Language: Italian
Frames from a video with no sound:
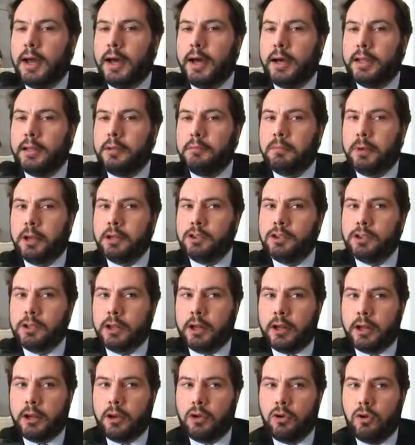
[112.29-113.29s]
ad
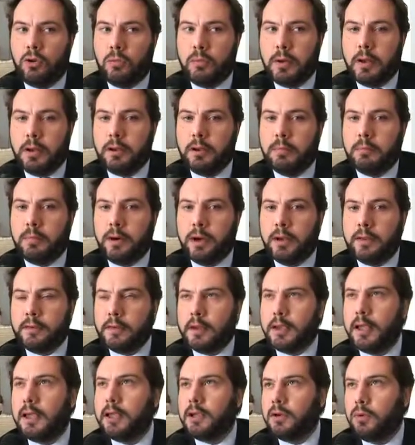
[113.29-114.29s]
immaginare come il
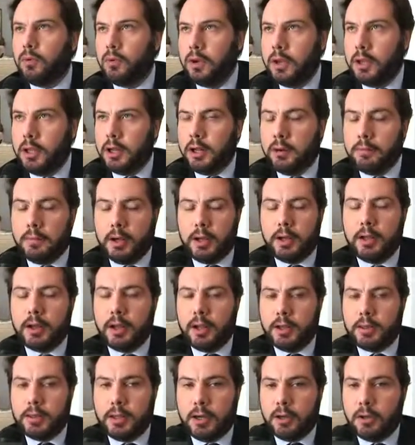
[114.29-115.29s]
paese che inquina, ma in
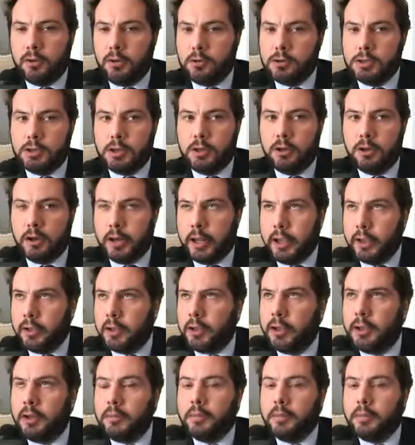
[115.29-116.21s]
realtà così non è,